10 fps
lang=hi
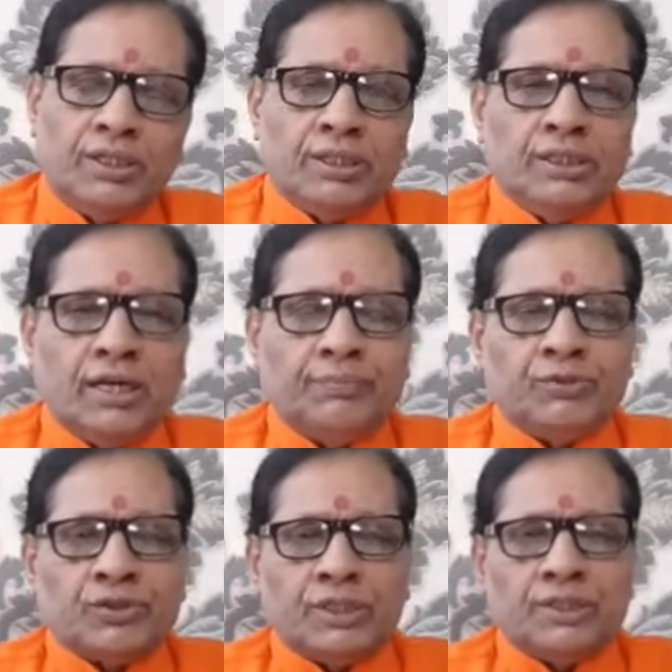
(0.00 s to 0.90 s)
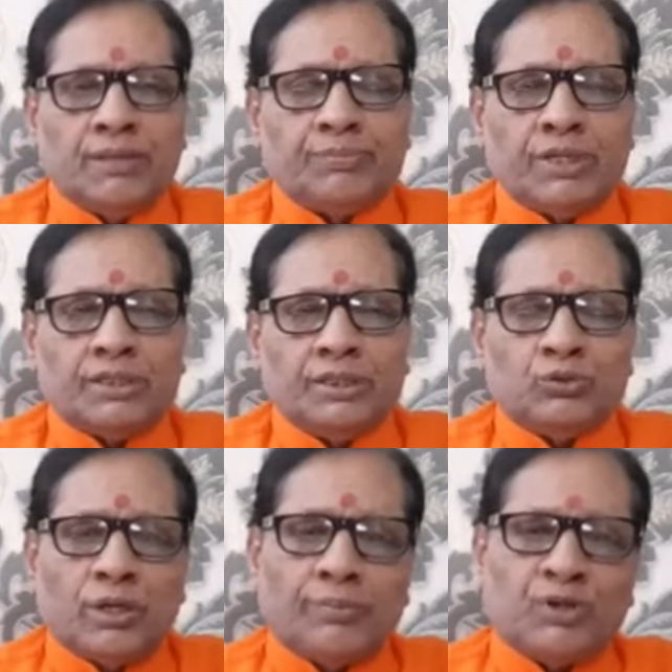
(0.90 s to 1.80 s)
यदि आप इसका जाप करते हैं
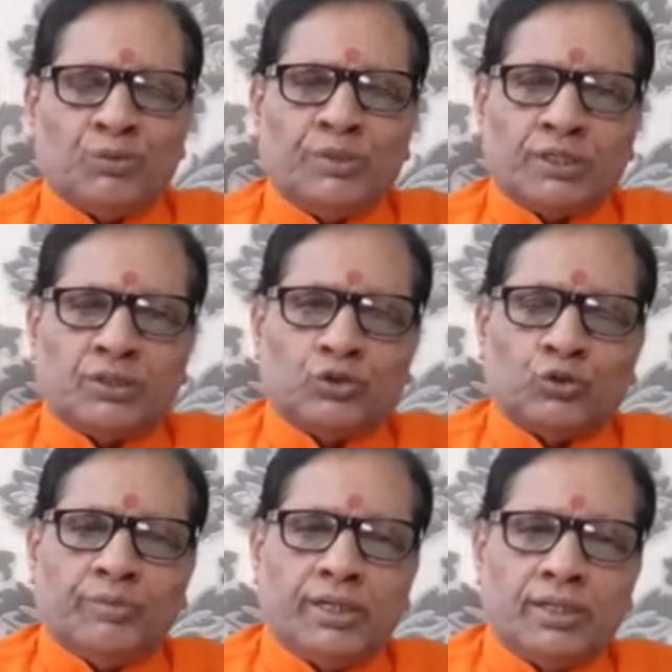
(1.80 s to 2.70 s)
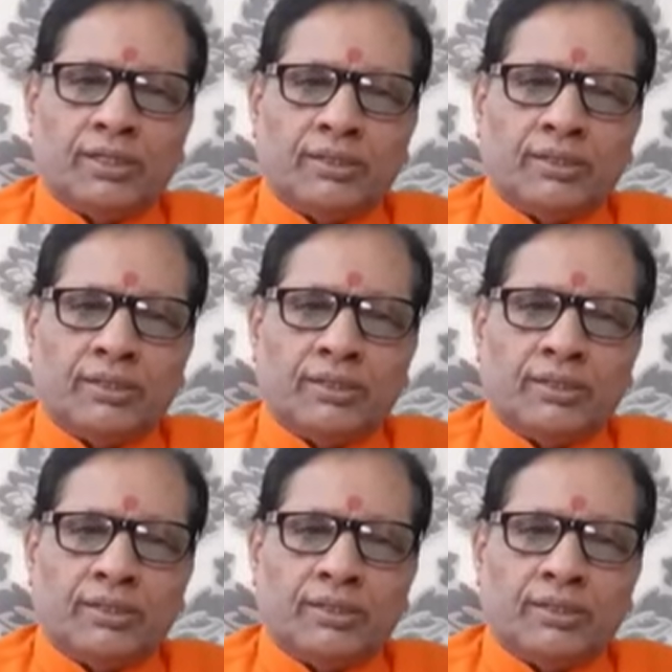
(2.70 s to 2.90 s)
तो आपके व्यक्तित्व में